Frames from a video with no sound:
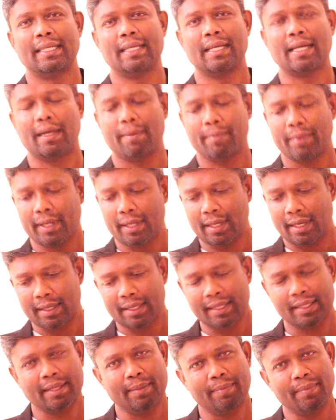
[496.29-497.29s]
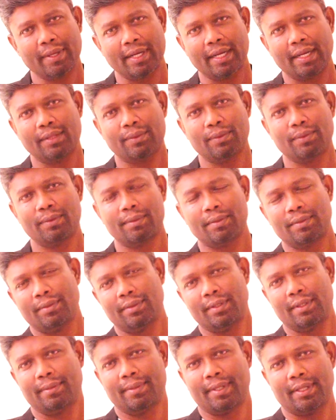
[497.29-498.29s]
எங்கள் அம்மையும் நானும் என் தம்பியும் கைத்து தூ
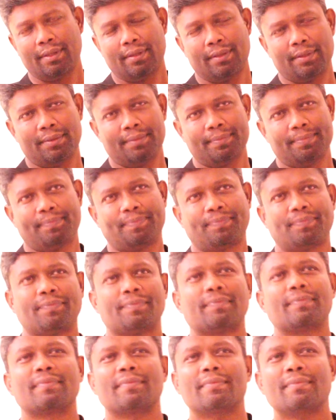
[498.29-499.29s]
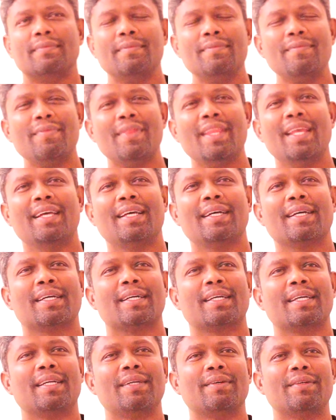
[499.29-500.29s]
அப்படி கீழே வந்தோம்
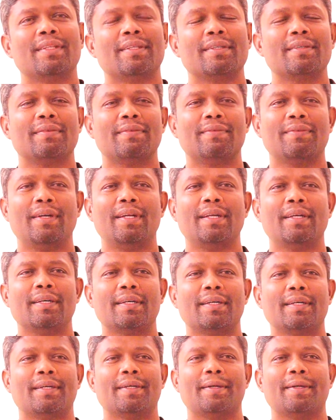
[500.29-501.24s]
கீழே வந்து வெளியே